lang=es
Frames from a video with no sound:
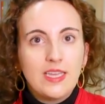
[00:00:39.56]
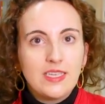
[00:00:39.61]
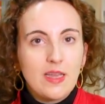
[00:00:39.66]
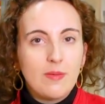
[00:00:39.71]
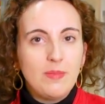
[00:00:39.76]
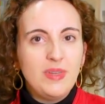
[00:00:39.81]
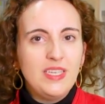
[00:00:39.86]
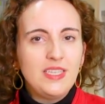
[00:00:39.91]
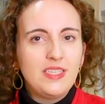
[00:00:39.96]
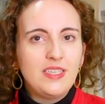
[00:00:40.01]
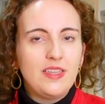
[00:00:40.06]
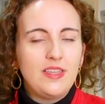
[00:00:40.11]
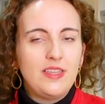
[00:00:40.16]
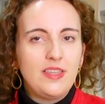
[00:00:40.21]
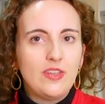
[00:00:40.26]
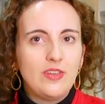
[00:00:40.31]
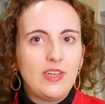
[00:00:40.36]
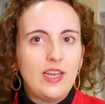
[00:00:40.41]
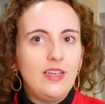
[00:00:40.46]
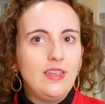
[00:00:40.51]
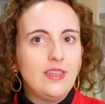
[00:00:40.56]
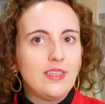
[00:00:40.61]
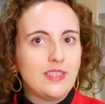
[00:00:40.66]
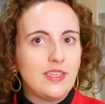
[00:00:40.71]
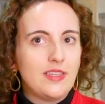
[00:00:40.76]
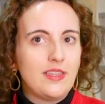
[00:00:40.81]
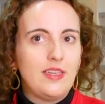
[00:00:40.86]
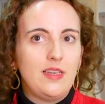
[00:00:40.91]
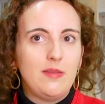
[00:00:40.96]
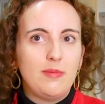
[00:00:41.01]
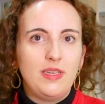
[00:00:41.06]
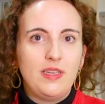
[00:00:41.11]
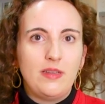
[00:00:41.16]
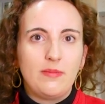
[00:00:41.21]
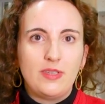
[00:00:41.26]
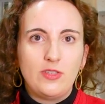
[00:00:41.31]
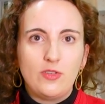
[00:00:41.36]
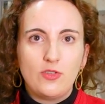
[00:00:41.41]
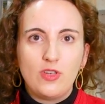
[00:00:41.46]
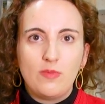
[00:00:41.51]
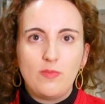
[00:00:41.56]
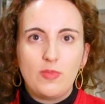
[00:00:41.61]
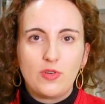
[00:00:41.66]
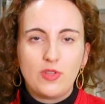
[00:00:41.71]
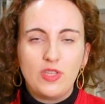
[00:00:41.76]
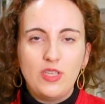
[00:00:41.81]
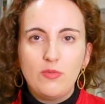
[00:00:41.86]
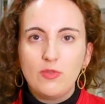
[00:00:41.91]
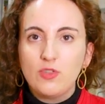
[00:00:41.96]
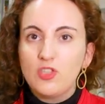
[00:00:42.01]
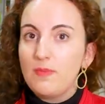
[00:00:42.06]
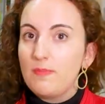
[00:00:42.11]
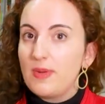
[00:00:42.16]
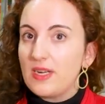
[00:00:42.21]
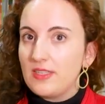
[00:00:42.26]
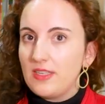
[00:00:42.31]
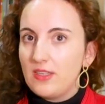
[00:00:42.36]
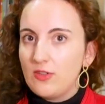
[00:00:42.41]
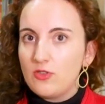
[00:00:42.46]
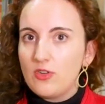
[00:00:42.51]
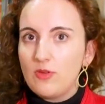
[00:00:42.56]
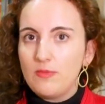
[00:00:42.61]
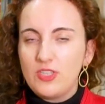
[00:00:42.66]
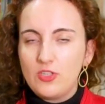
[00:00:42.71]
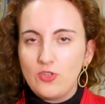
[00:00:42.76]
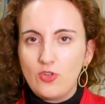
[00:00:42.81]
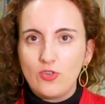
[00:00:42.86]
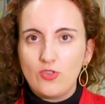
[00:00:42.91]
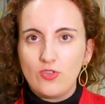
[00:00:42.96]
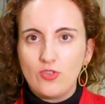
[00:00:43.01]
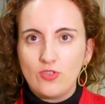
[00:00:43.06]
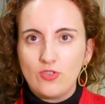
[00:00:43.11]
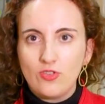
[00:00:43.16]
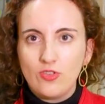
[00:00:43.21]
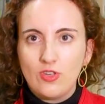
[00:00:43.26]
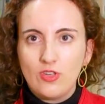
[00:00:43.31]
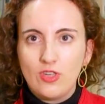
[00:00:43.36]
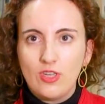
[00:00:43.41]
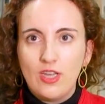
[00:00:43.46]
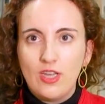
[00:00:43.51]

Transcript: También es tradicional que se celebren eventos deportivos y partidos amistosos.